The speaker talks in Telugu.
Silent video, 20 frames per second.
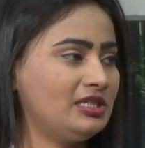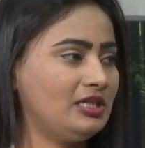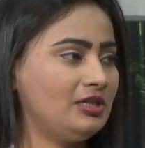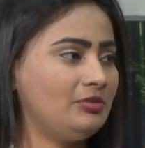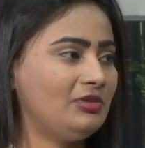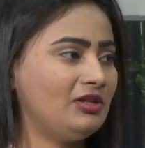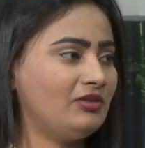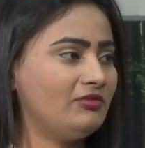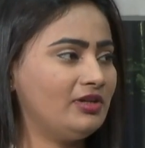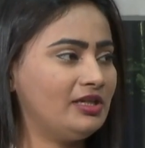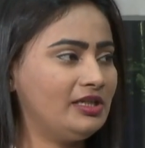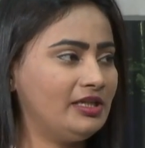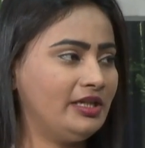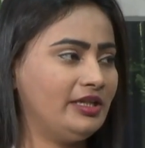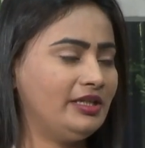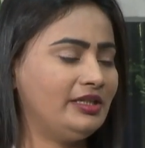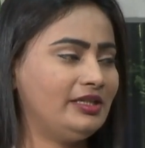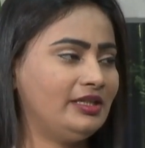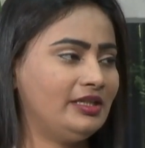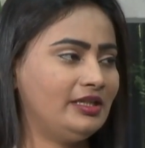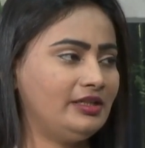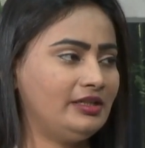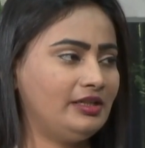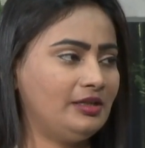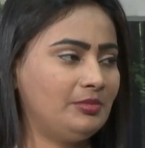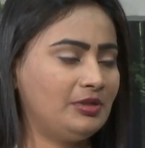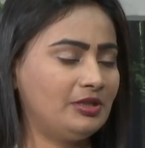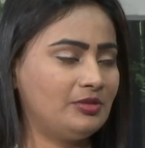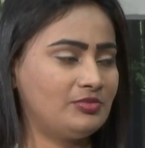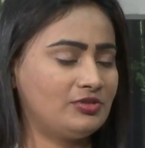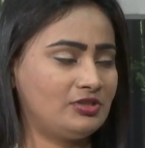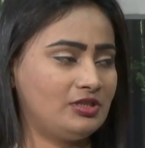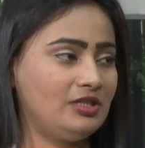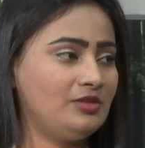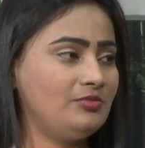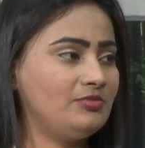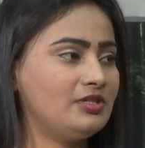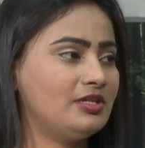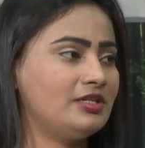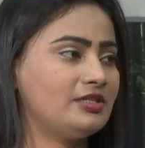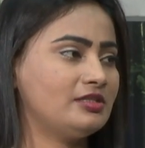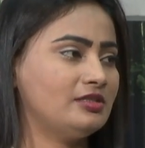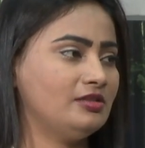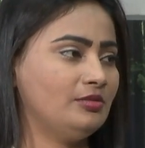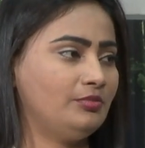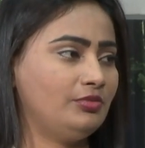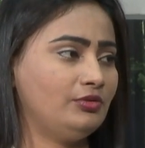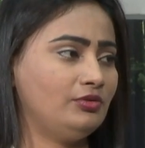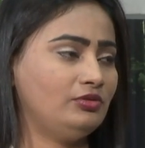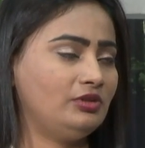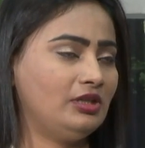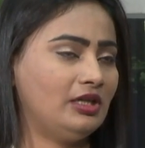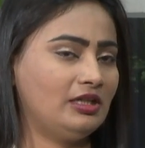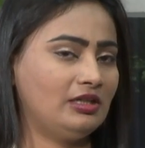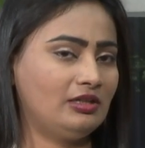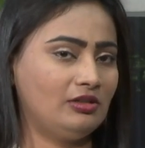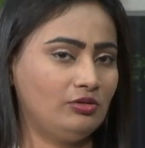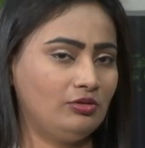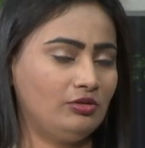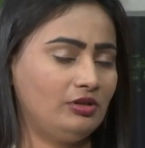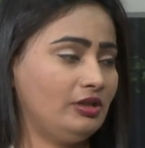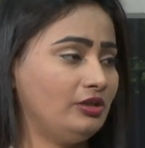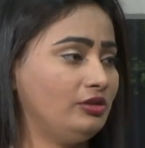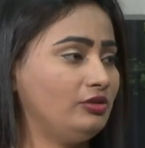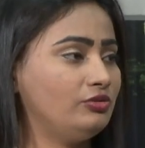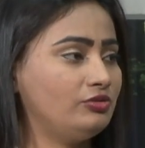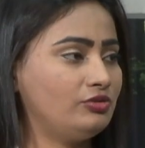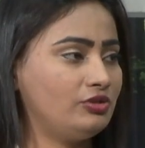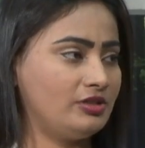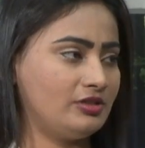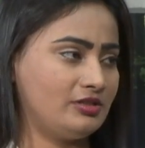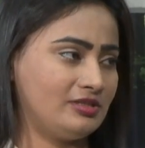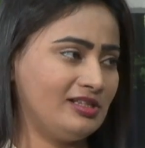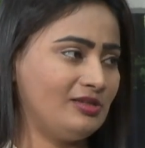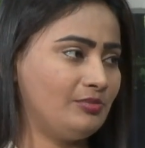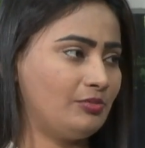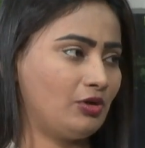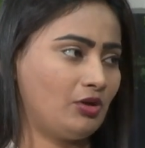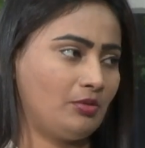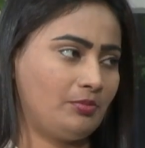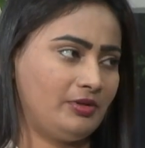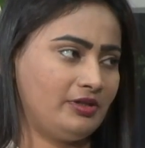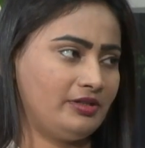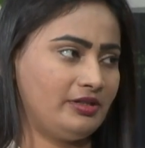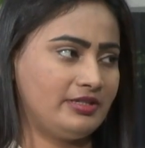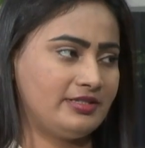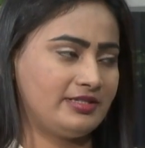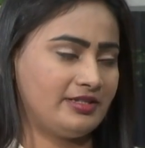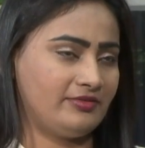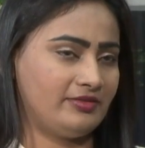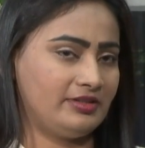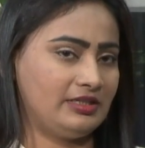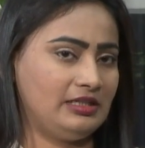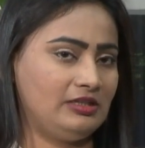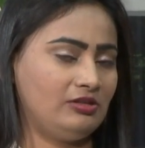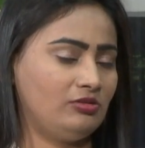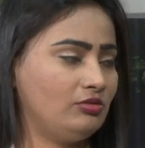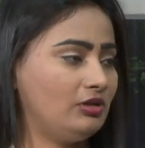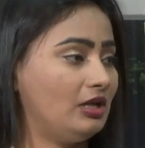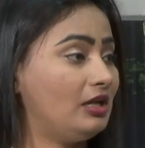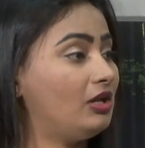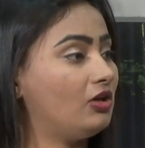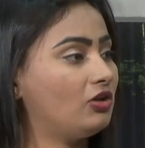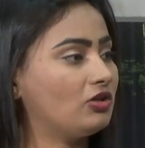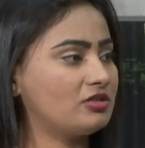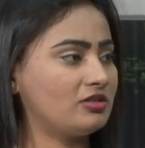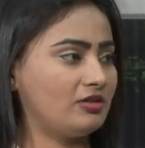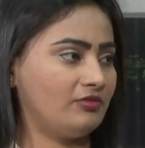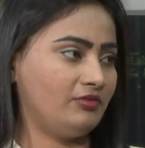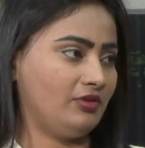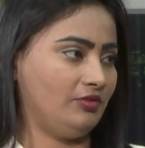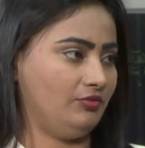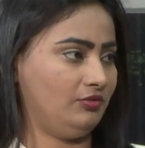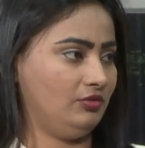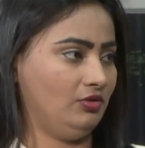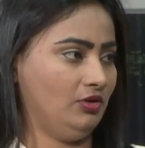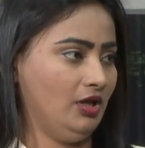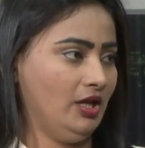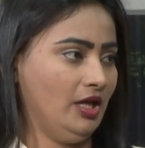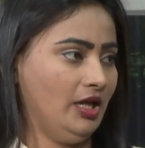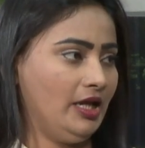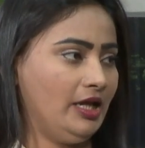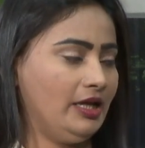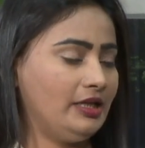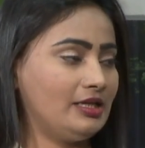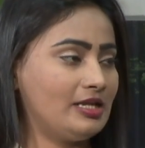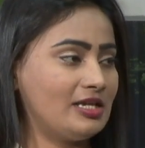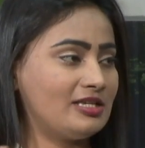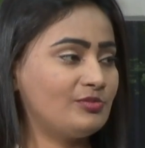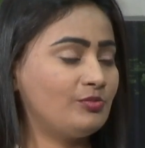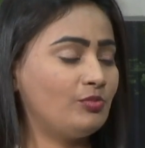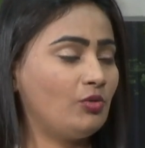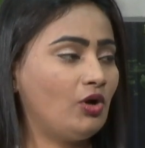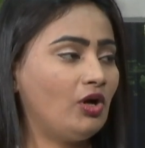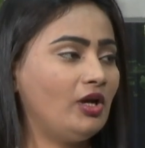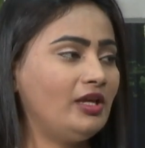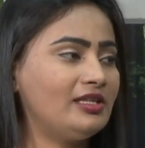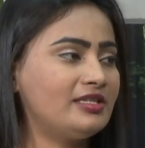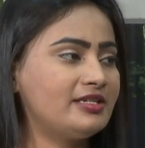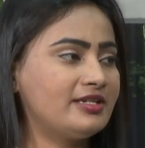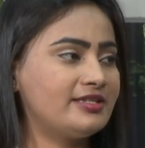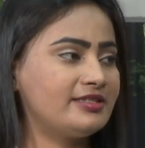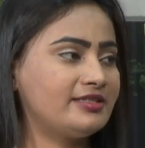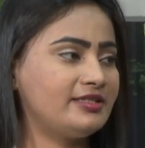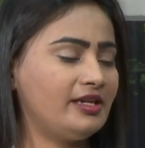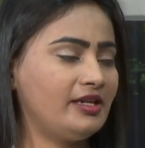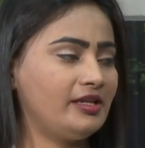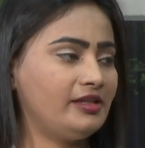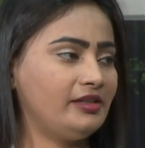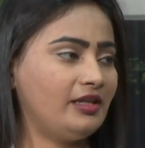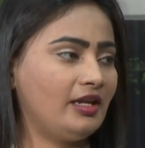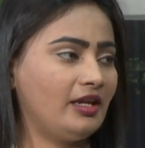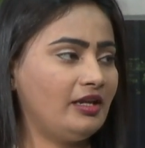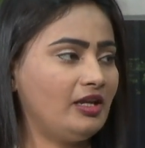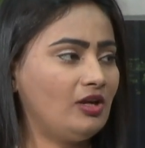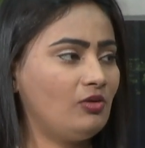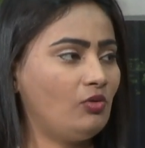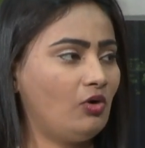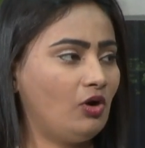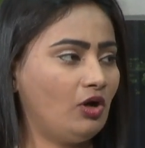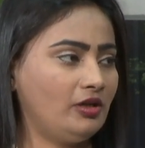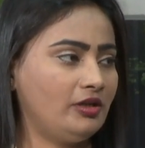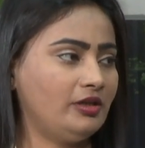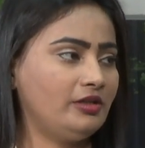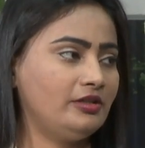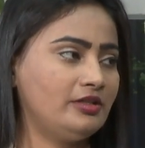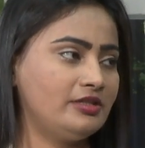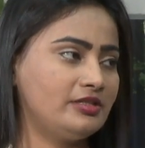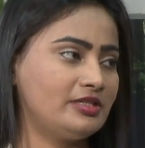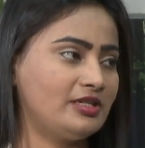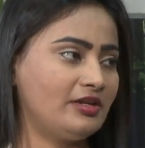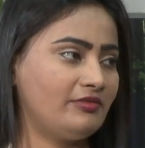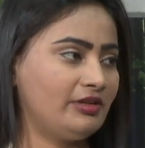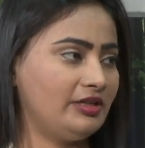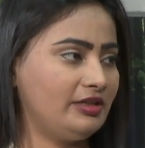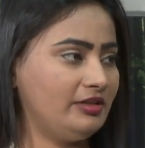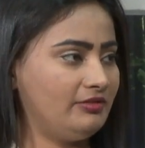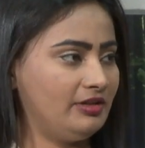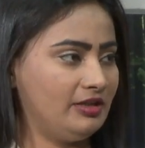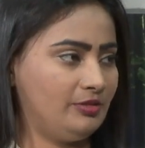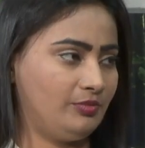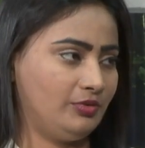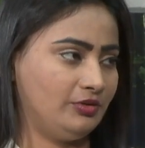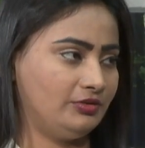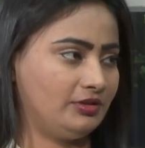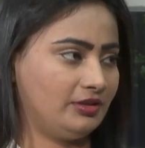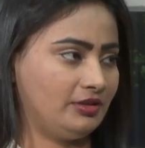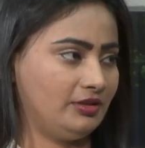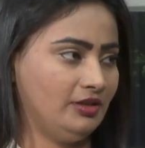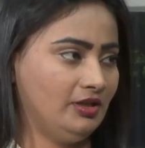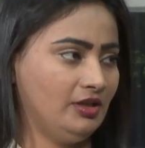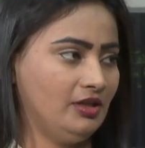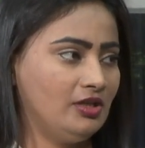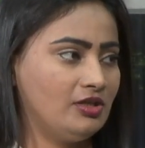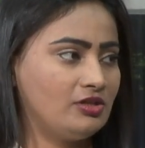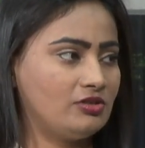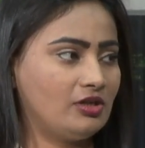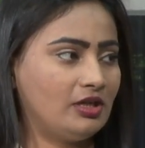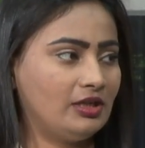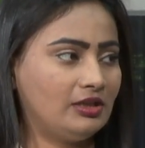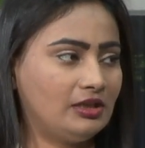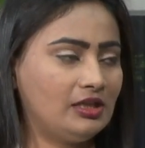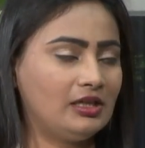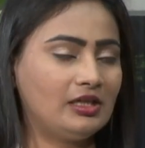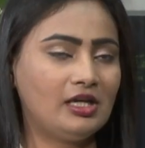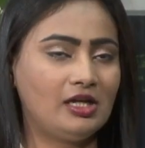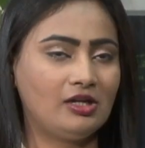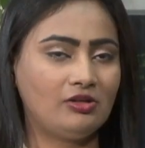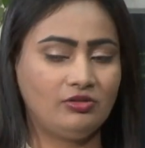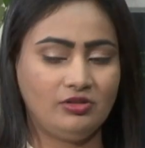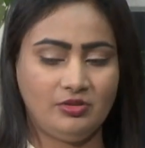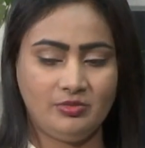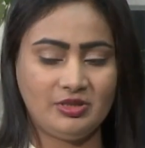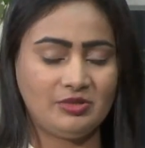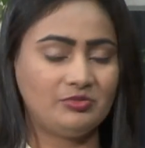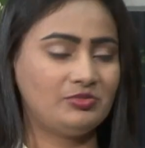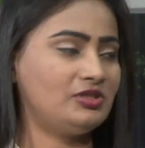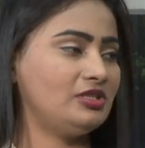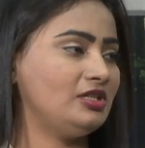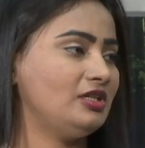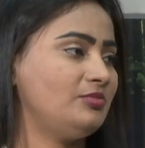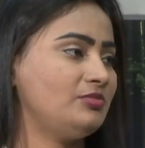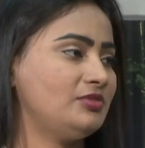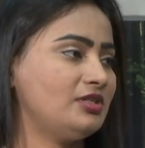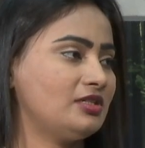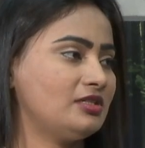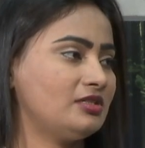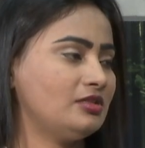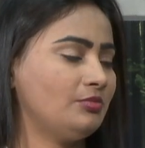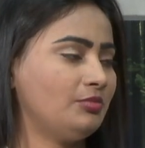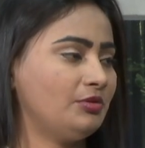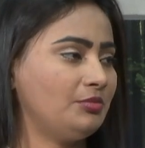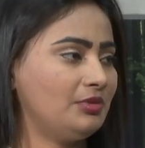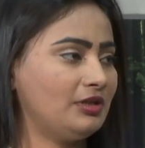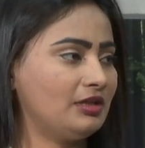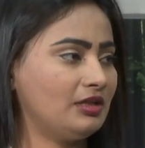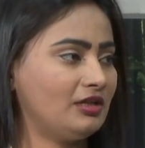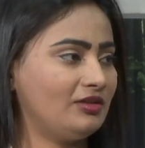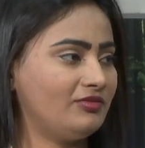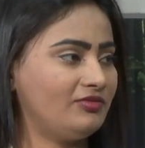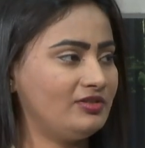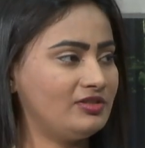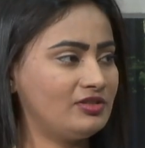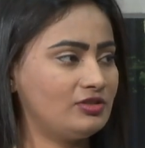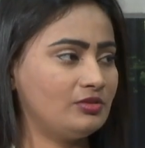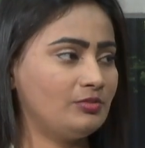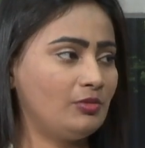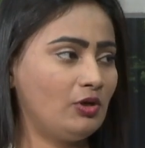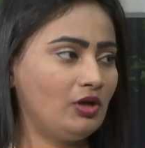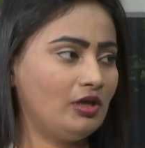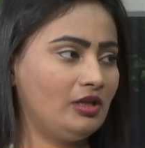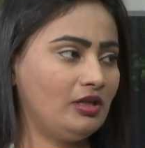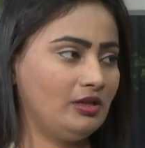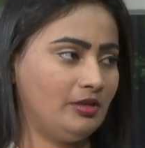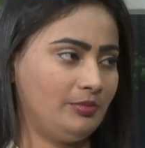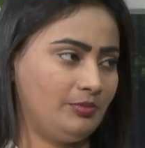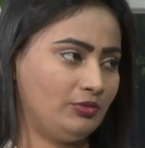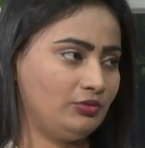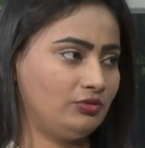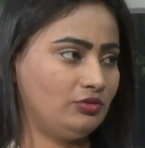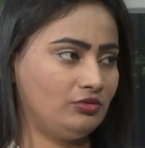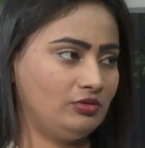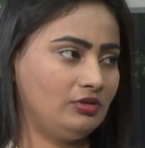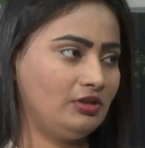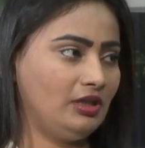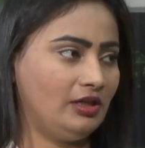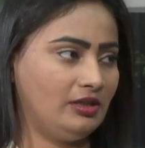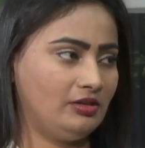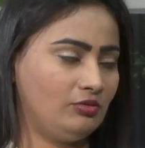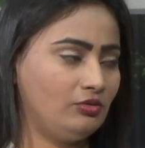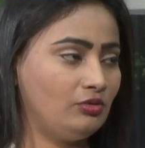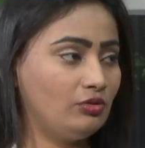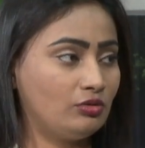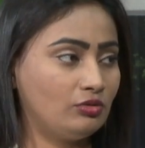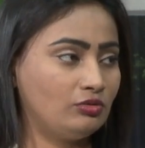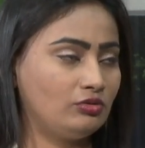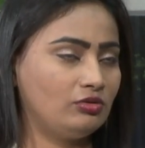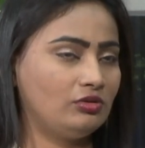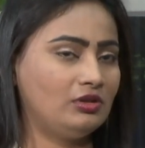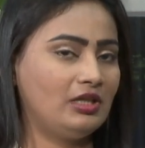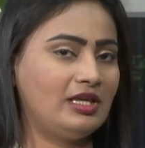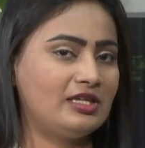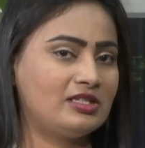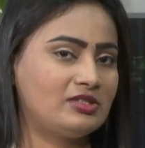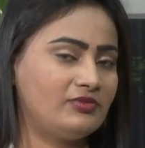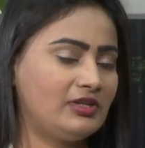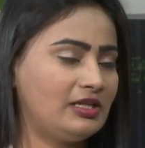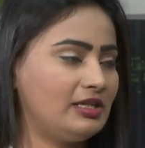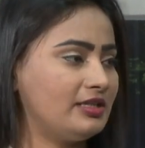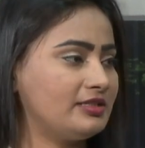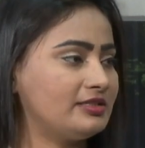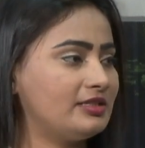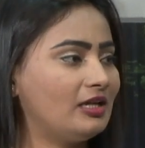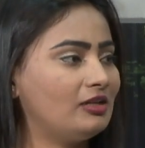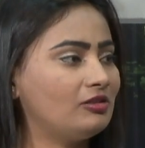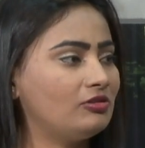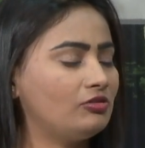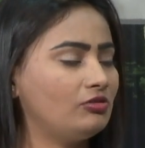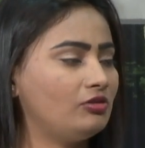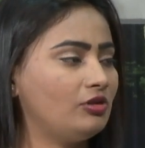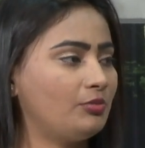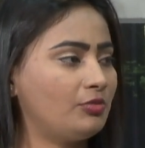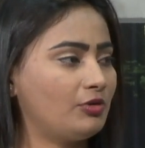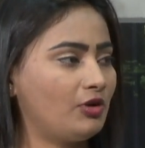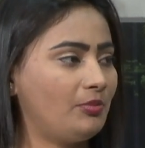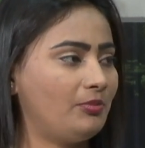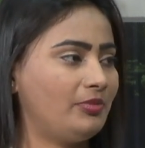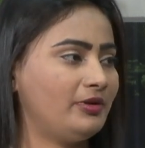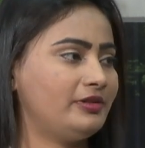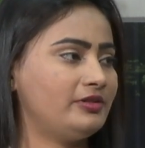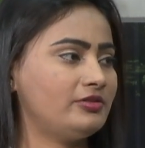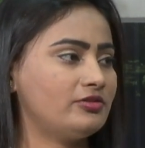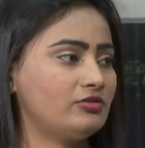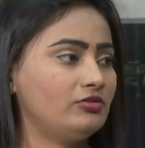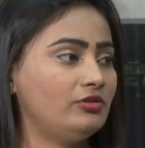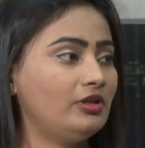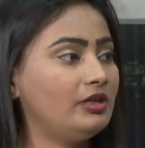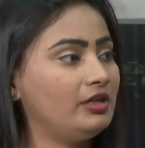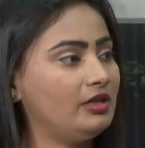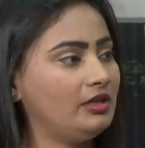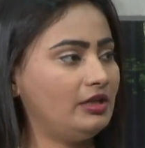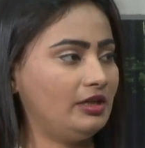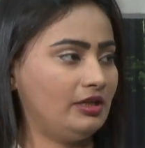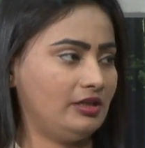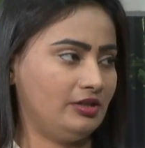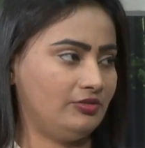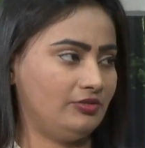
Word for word: స్టీమింగ్ వల్ల ఏంటి అంటే మనం స్టీమ్ చేసినప్పుడు దాంట్లో ఉన్న న్యూట్రిషనల్ ప్రాపర్టీస్ అవన్నీ కూడా లాస్ అవ్వవు ఇన్ కేస్ బాయిల్ చేస్తే ఏంటి అంటే ఆ వాటర్ వాటర్ నుంచి అవన్నీ వెళ్ళిపోతాయి సో అట్లా కాకుండా మనం స్టీమ్ చేసినప్పుడు మనకు ఆ ఫిష్ బాయిల్ అయిపోతుంది అండ్ ఉడుకుతుంది యాజ్ వెల్ యాజ్ దాంట్లో ఉన్న ప్రాపర్టీస్ కూడా రిటైన్